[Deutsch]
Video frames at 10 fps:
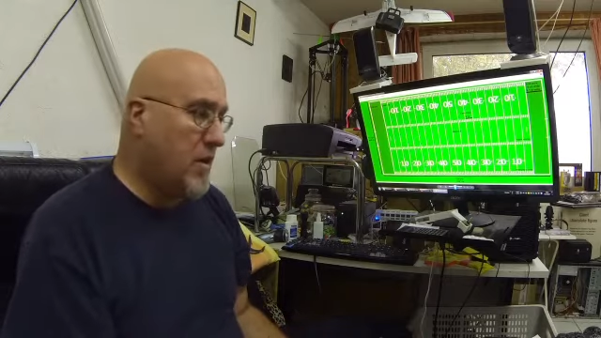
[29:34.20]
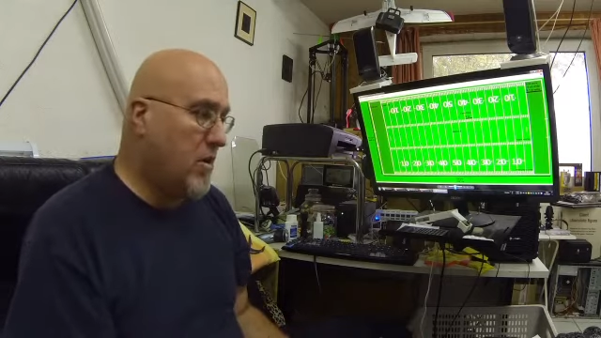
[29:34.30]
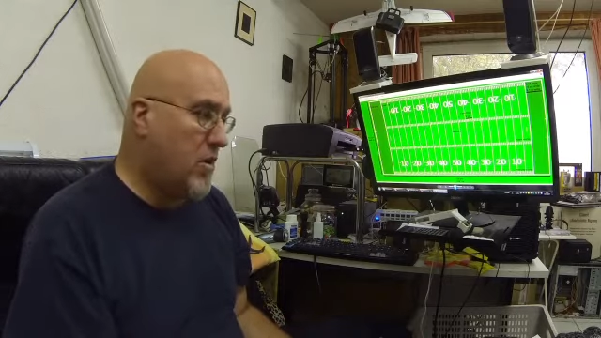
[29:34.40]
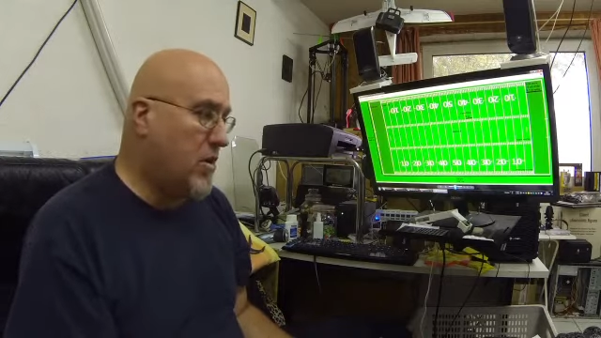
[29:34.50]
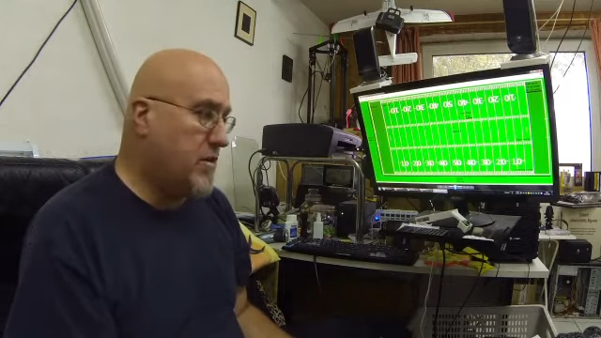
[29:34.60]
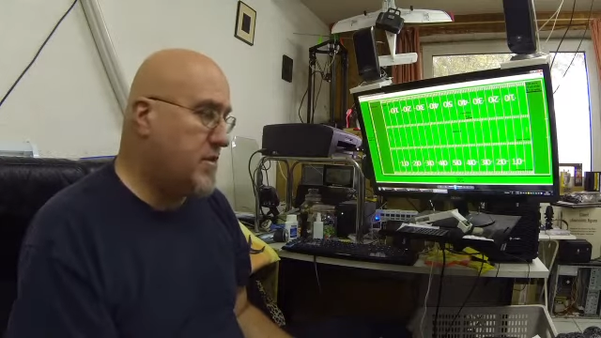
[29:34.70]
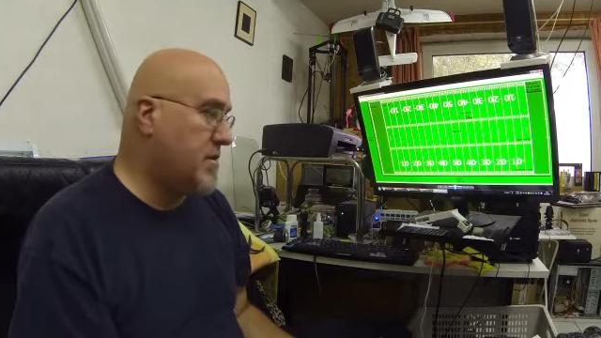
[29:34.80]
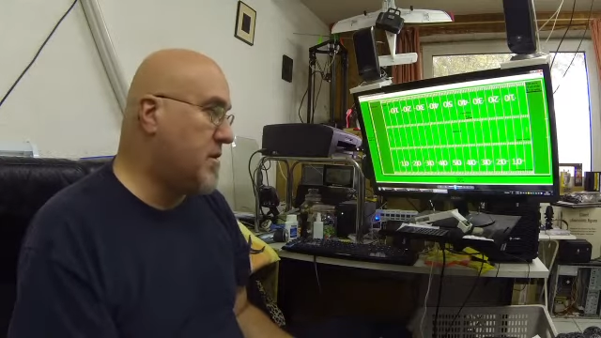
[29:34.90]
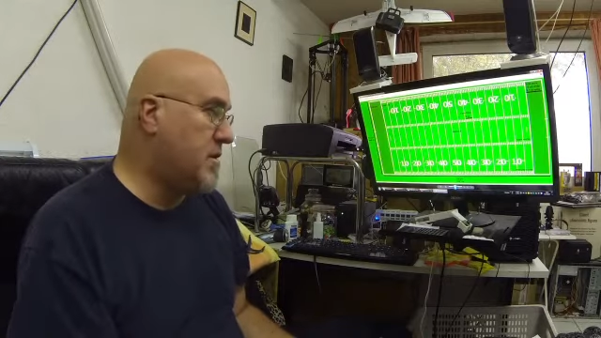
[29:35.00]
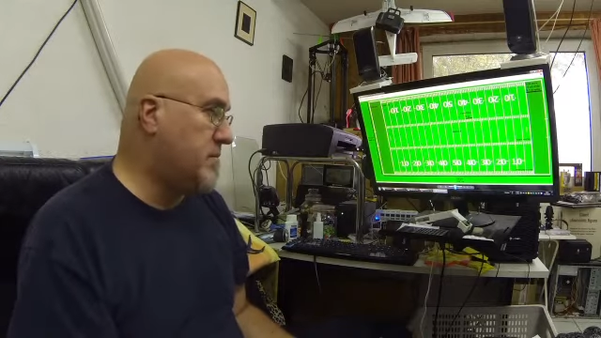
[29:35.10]
Und
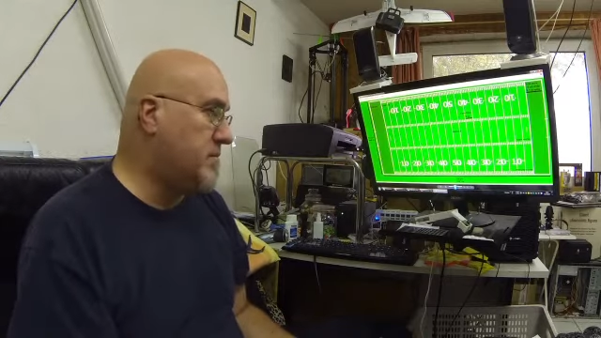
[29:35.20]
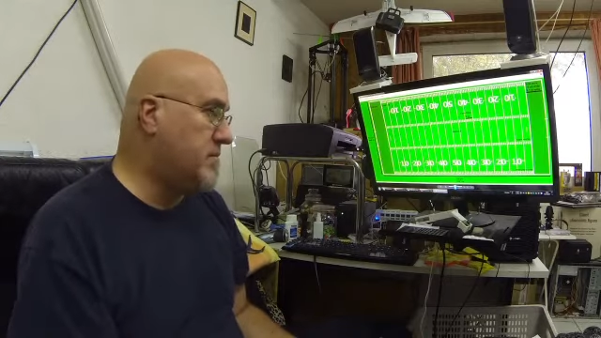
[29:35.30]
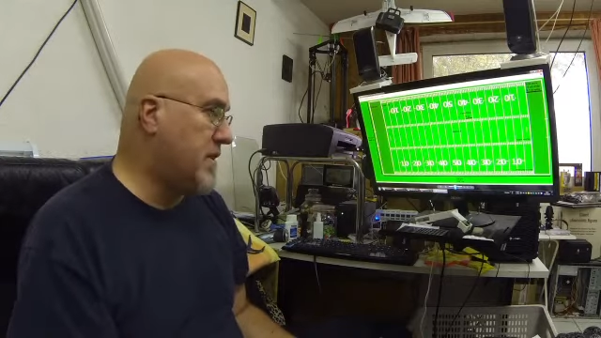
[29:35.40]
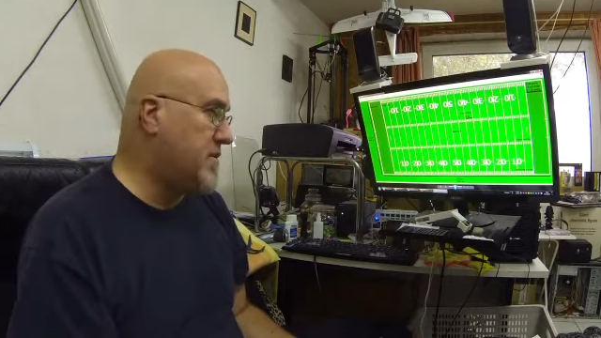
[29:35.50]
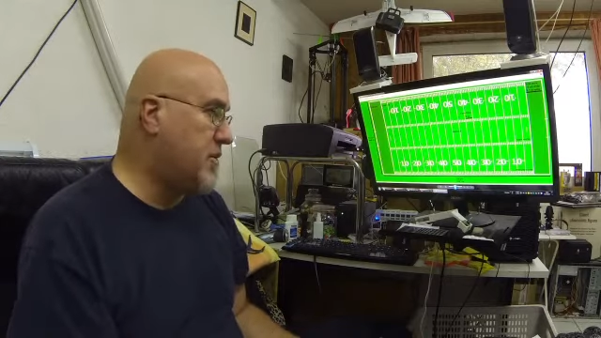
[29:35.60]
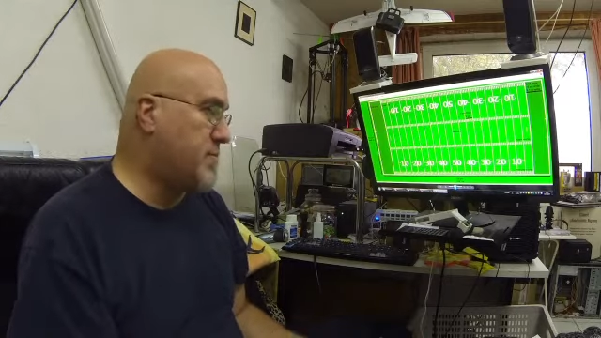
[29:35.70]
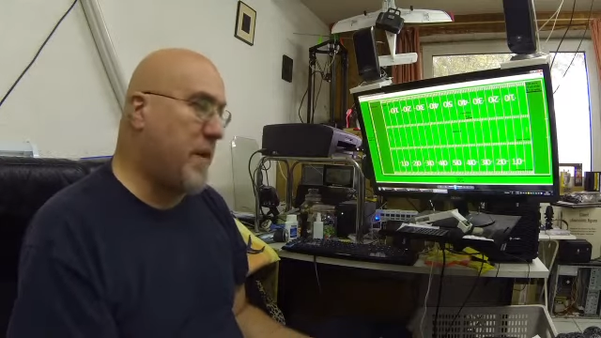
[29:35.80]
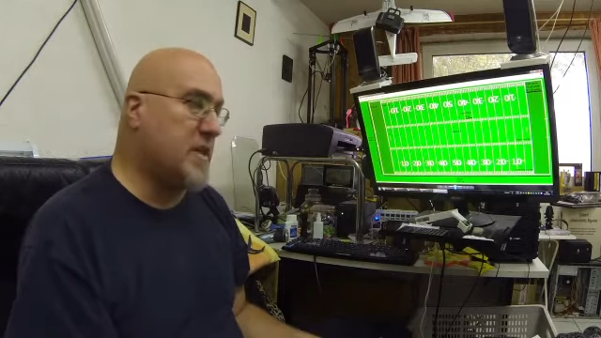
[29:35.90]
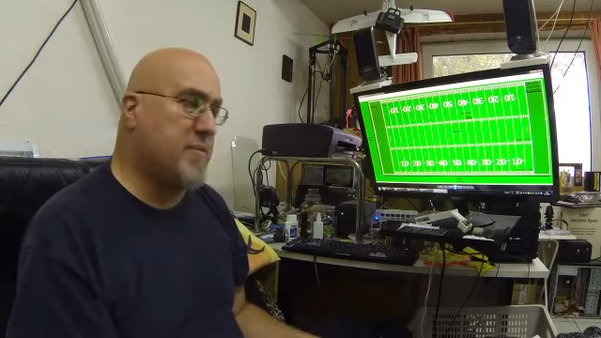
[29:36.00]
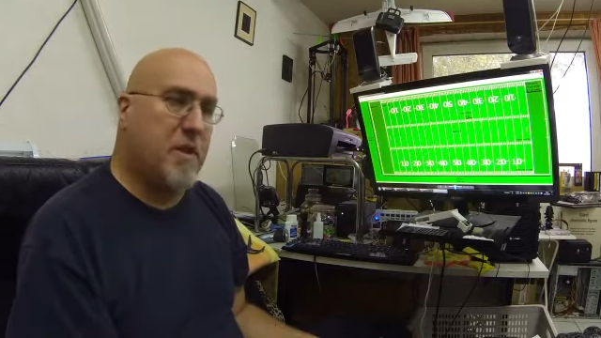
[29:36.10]
äh, wenn es euch
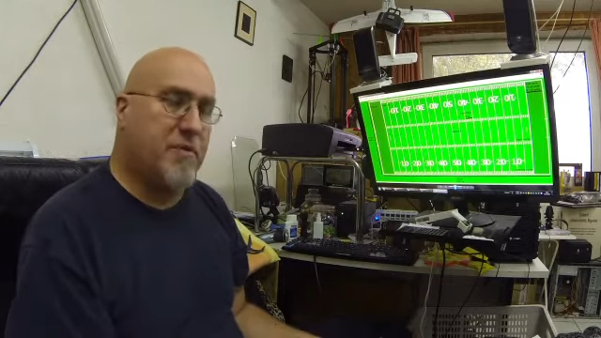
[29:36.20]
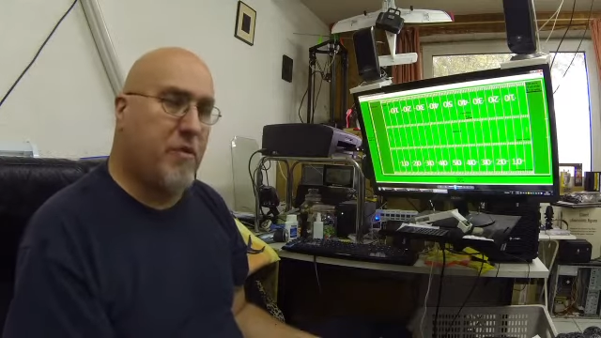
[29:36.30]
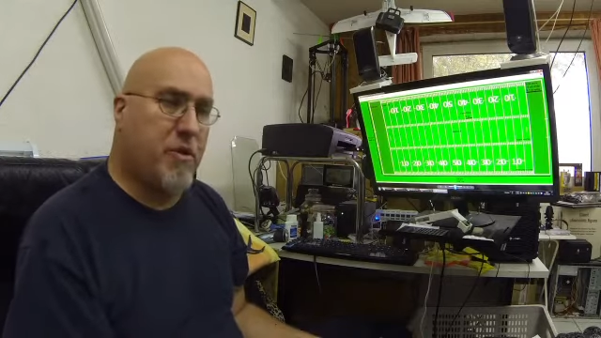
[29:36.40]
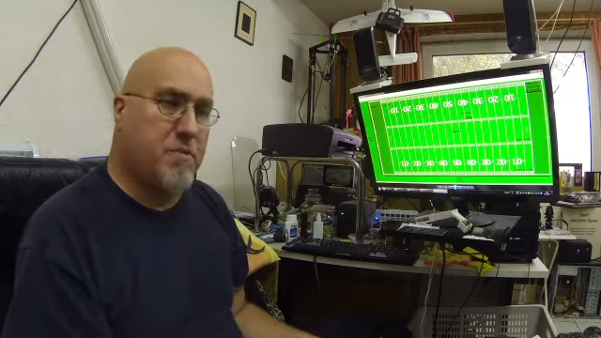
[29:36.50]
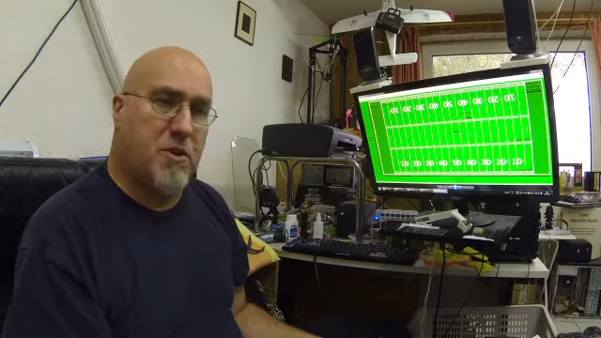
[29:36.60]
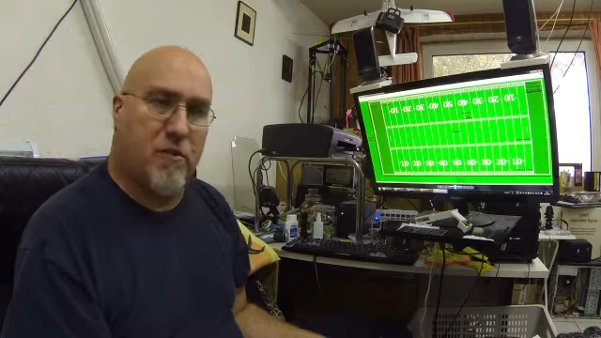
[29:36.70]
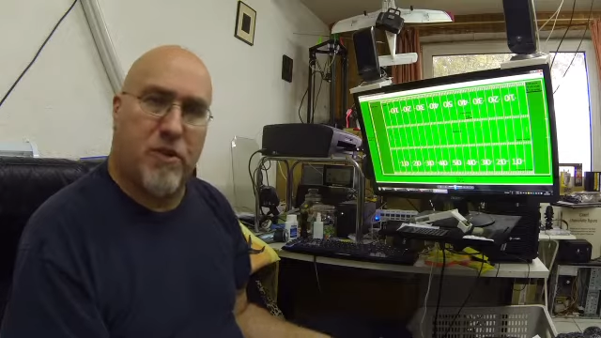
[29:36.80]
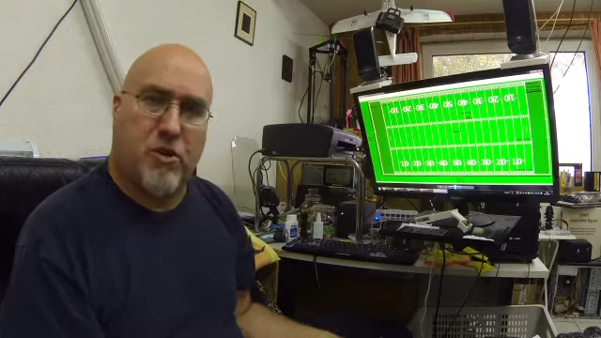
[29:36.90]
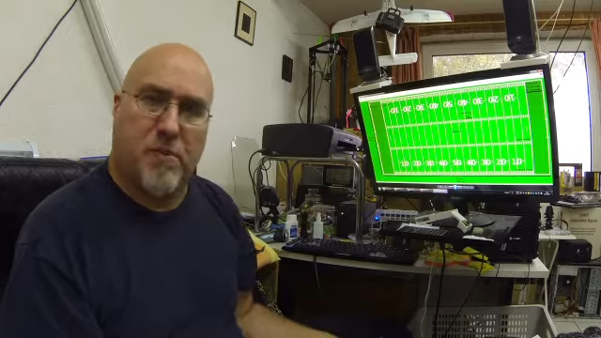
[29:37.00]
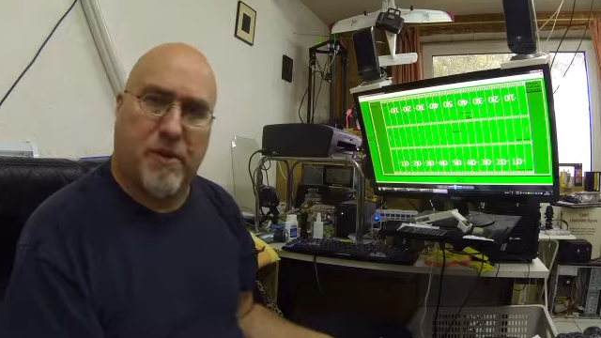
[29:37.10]
Spaß macht, freue ich mich,
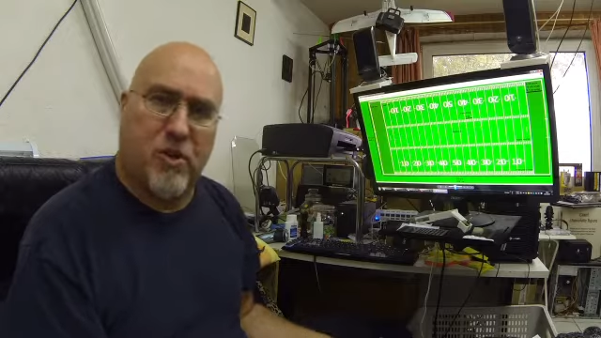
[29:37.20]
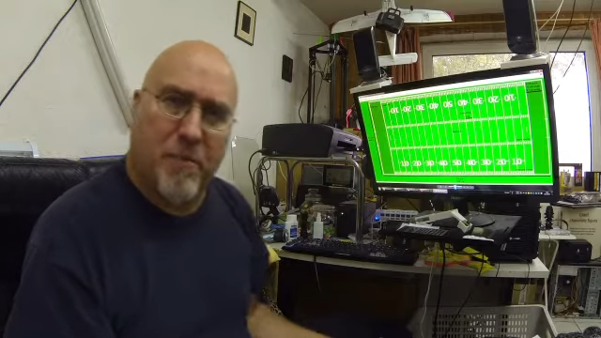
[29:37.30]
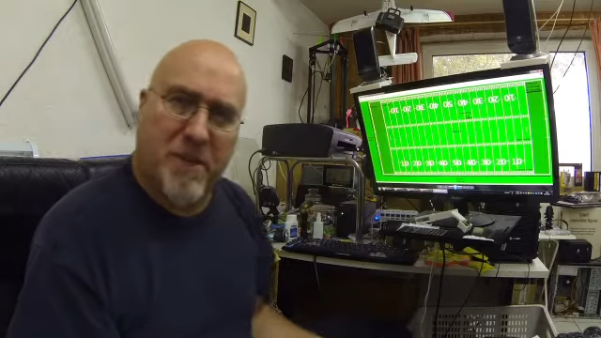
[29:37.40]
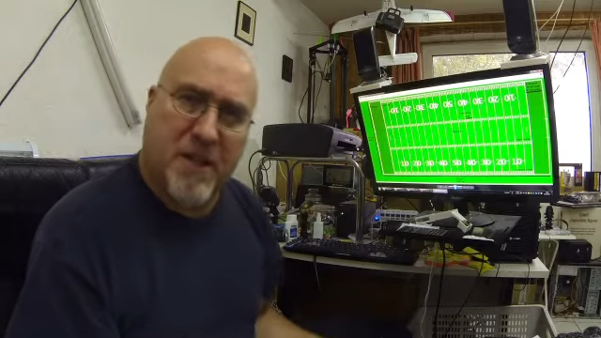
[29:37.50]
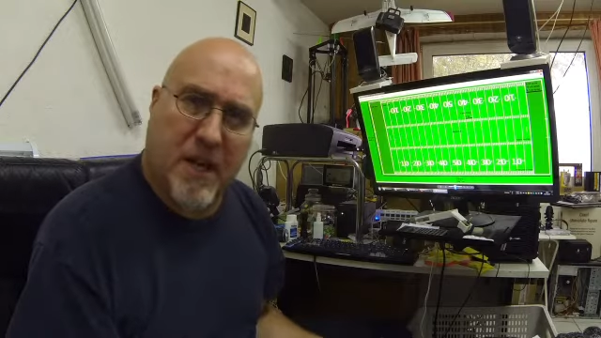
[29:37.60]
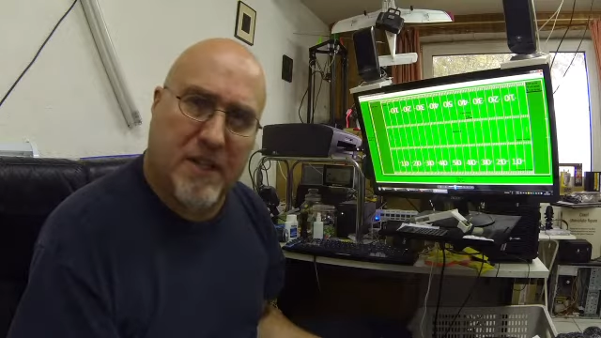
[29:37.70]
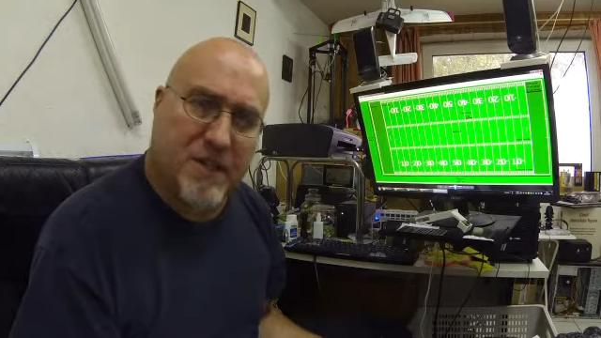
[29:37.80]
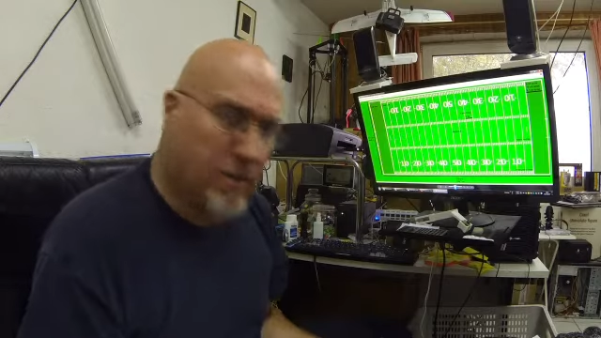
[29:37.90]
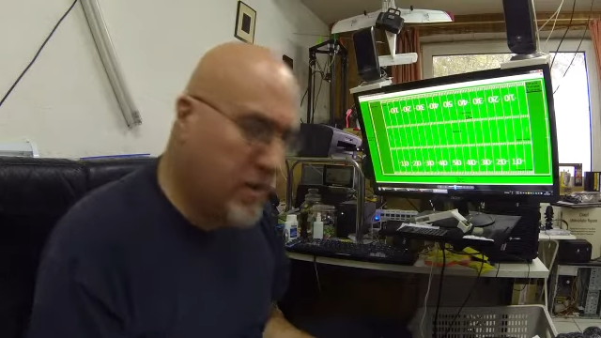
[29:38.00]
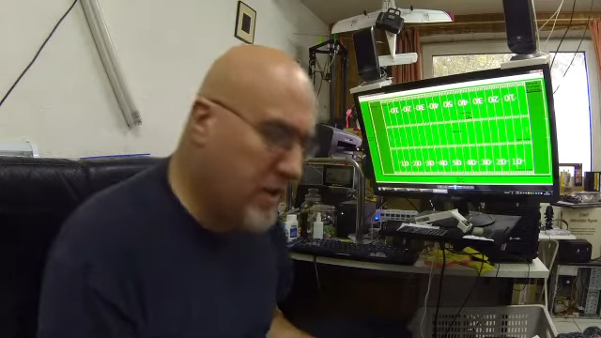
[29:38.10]
irgendwelche Kom Kommentare
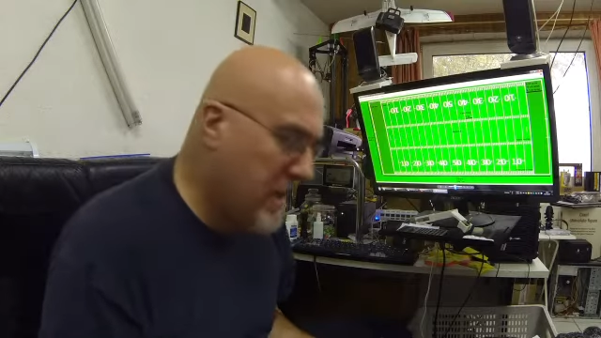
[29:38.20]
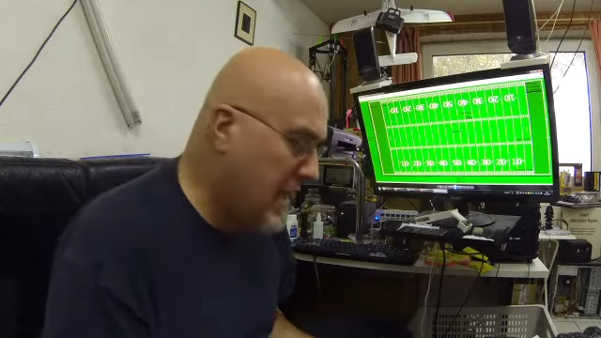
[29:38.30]
zu hören.